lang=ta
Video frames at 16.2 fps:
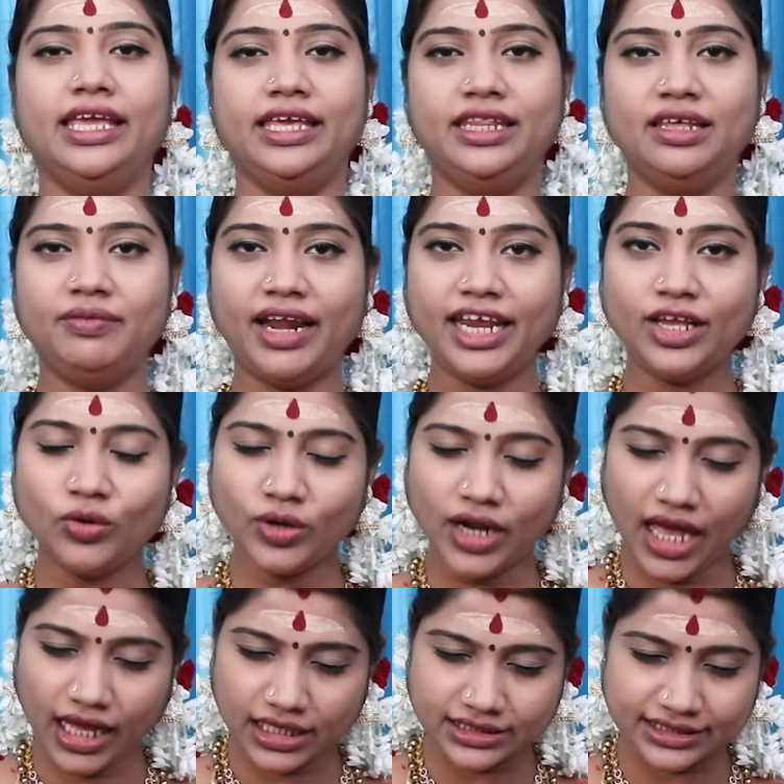இது வரைக்கும்
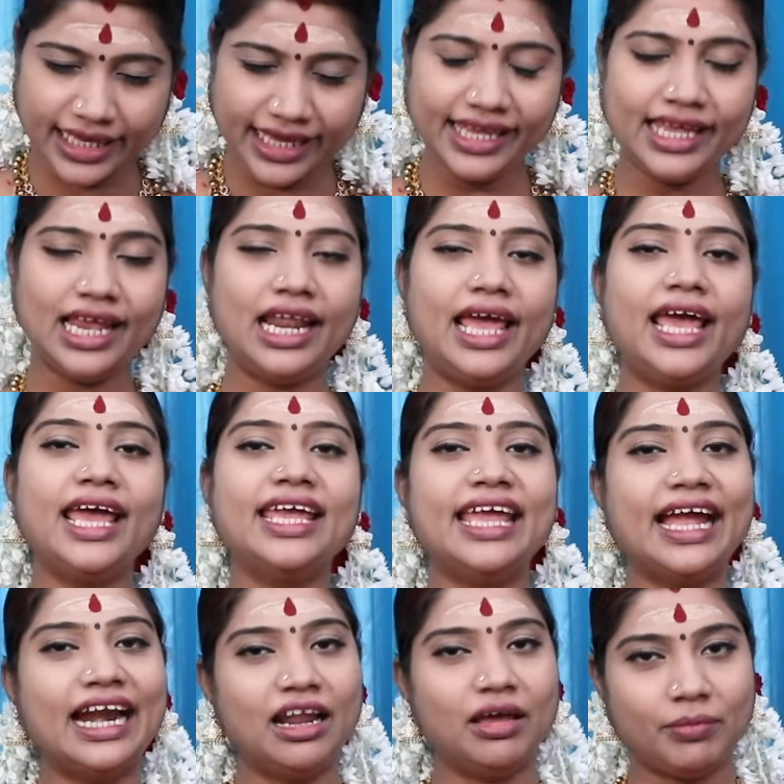நாங்கள் செய்யலை
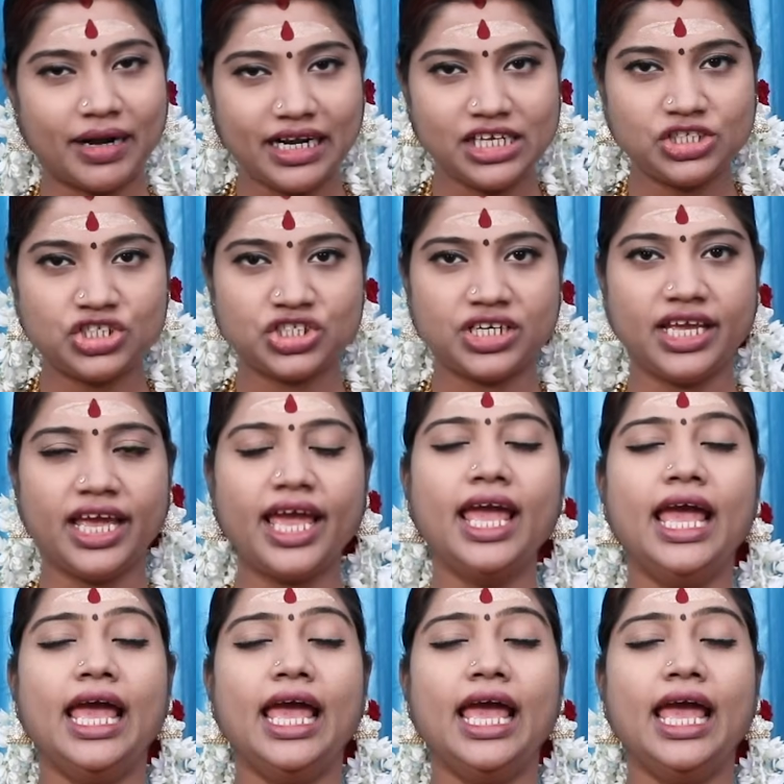எங்களை மன்னிச்சிருங்க